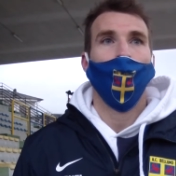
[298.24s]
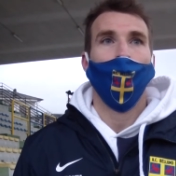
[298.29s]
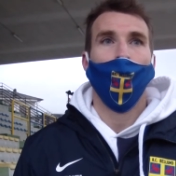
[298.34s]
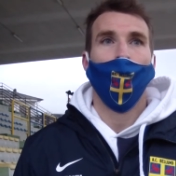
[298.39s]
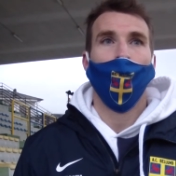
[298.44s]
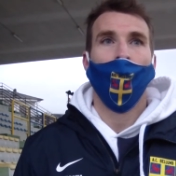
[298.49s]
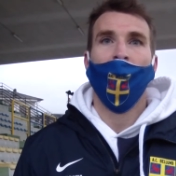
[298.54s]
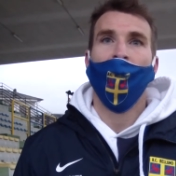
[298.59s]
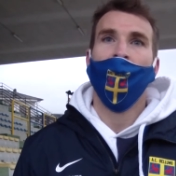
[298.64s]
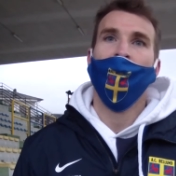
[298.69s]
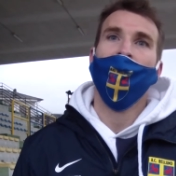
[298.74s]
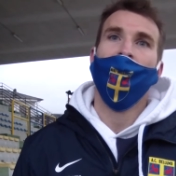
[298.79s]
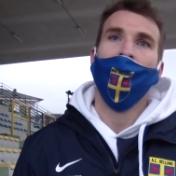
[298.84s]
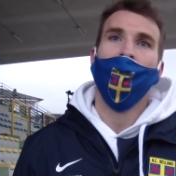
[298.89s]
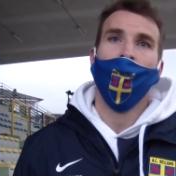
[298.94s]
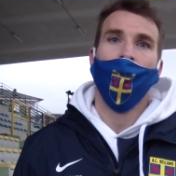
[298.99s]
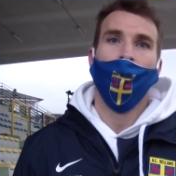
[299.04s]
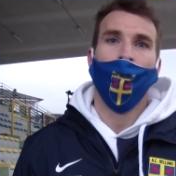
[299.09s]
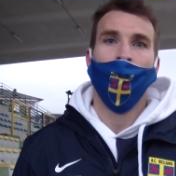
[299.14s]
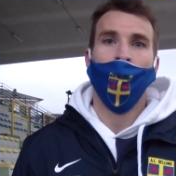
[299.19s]

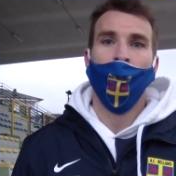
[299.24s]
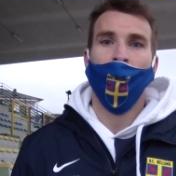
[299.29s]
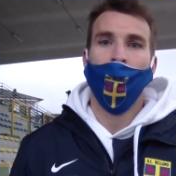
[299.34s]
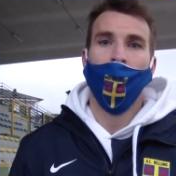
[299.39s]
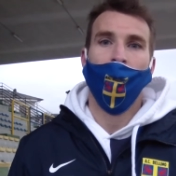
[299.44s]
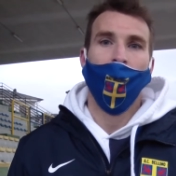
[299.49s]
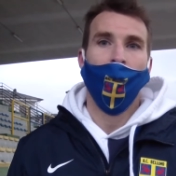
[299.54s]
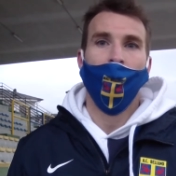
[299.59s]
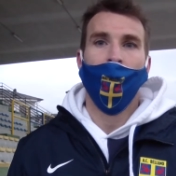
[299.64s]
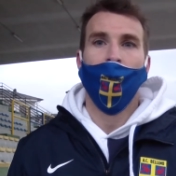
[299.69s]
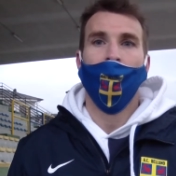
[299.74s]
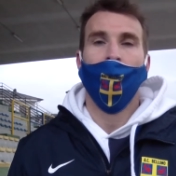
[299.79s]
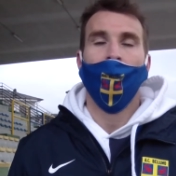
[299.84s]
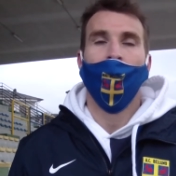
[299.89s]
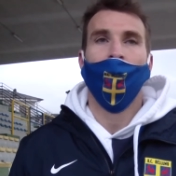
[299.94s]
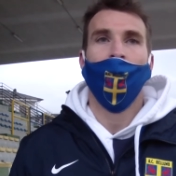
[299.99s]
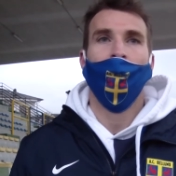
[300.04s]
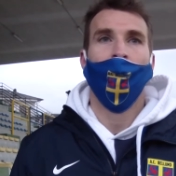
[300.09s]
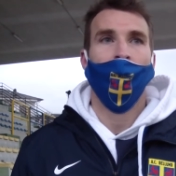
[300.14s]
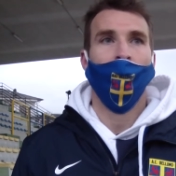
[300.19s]
l'organizzazione e,
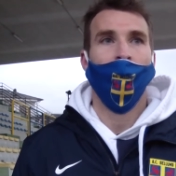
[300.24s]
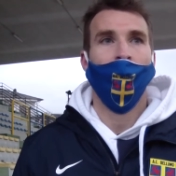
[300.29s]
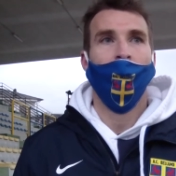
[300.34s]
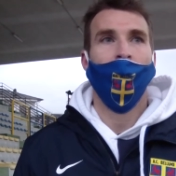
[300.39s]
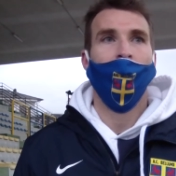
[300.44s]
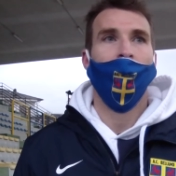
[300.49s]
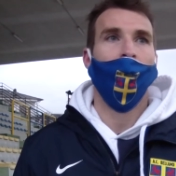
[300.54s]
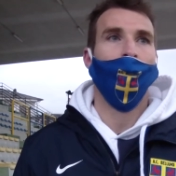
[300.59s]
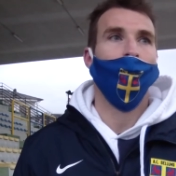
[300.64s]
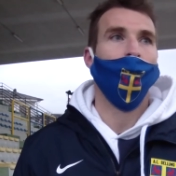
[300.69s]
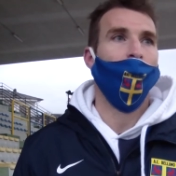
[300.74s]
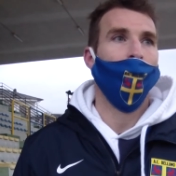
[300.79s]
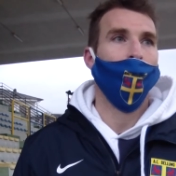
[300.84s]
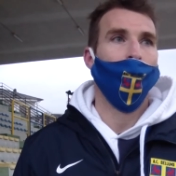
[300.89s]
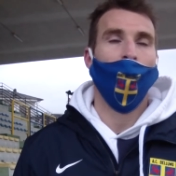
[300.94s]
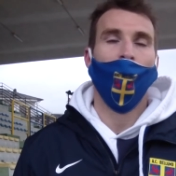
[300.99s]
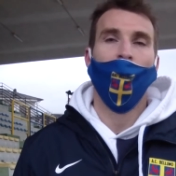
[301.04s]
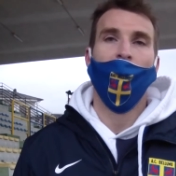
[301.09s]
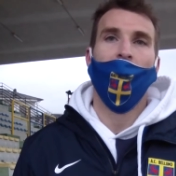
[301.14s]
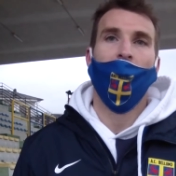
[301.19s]
e, credo che
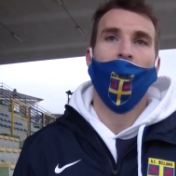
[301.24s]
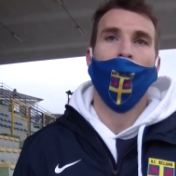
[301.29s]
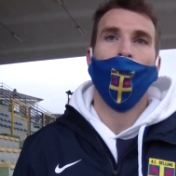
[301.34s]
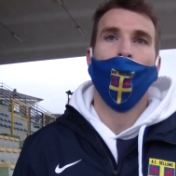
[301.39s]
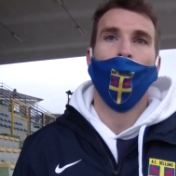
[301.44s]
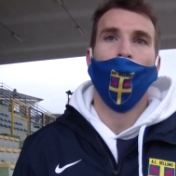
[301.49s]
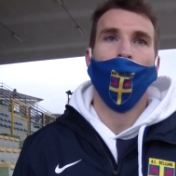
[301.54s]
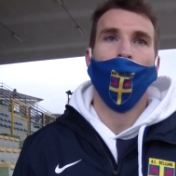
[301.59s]
poi in campo i